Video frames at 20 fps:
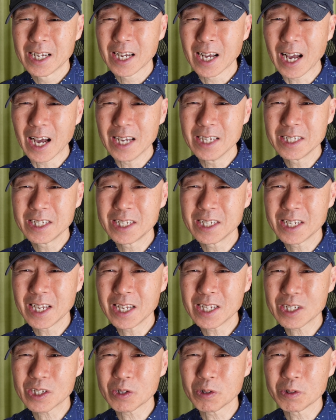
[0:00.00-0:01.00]
皆既
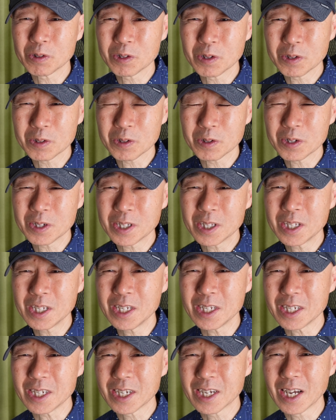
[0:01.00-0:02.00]
月食の時に